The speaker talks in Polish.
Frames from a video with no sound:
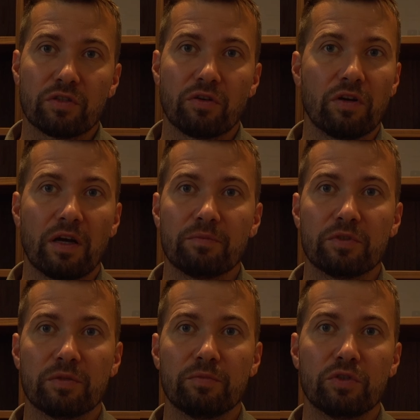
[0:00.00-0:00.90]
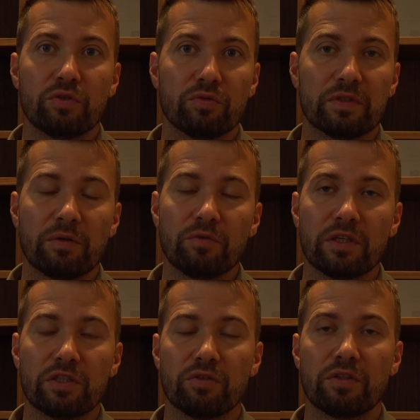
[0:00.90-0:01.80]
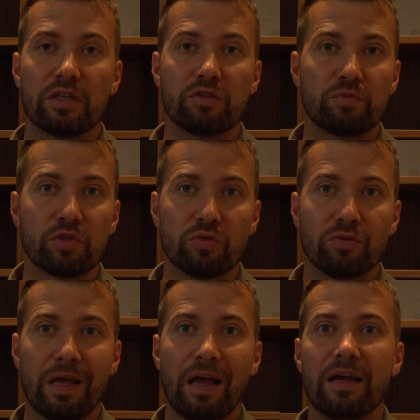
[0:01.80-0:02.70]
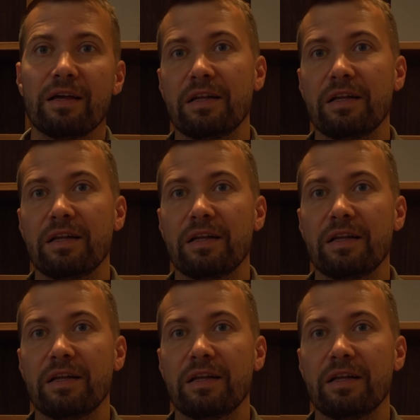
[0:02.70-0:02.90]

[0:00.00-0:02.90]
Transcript: kocham cię, misiu, całuję cię od razu, przytula.